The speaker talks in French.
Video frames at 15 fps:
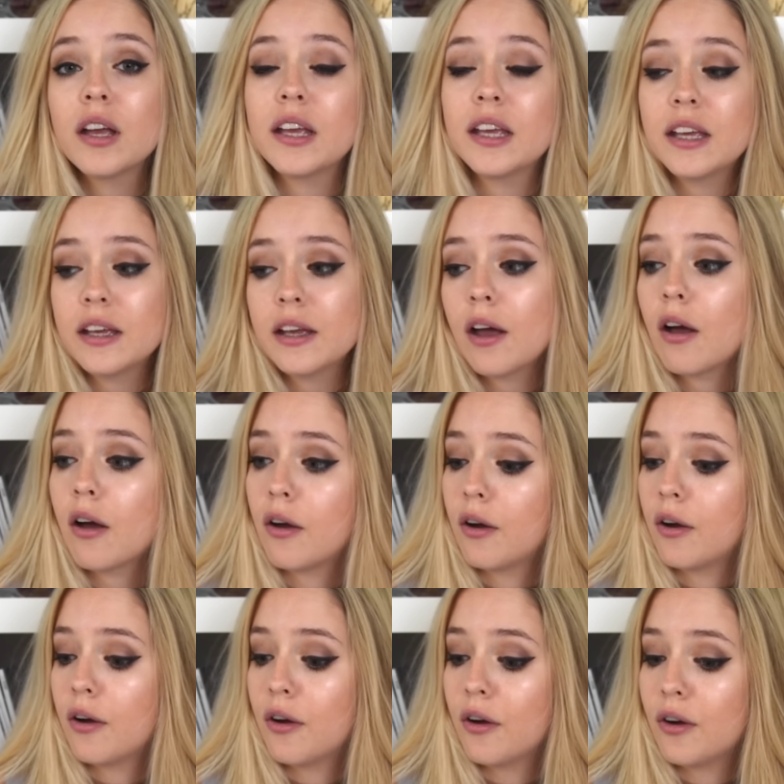Et
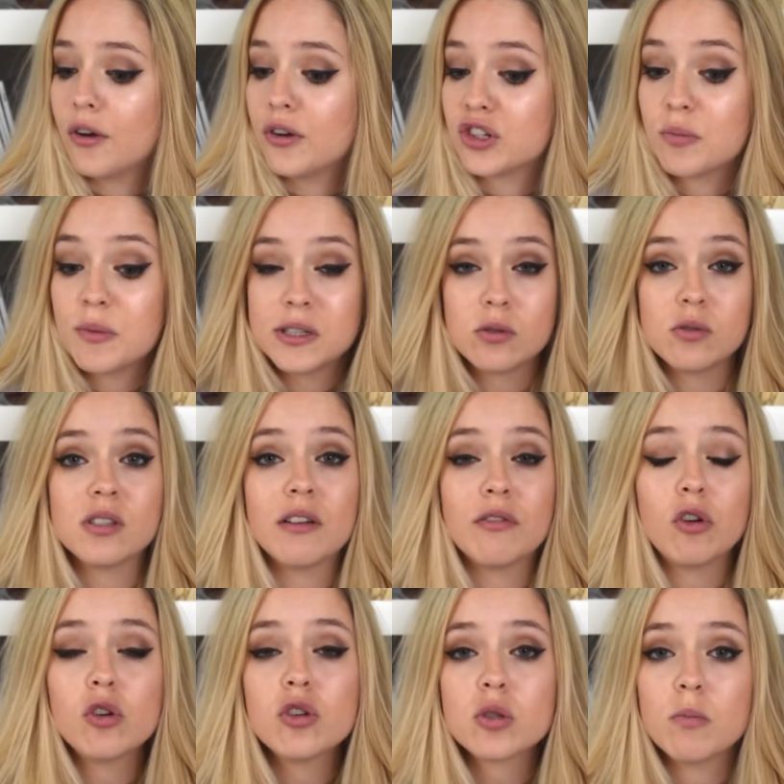euh, je m'excuse
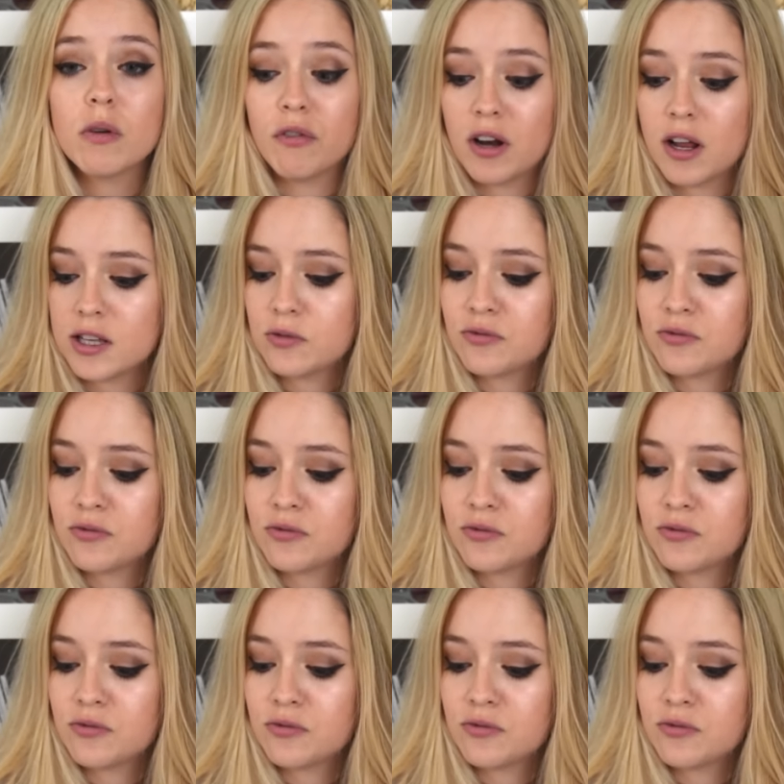d'avance, mais voilà,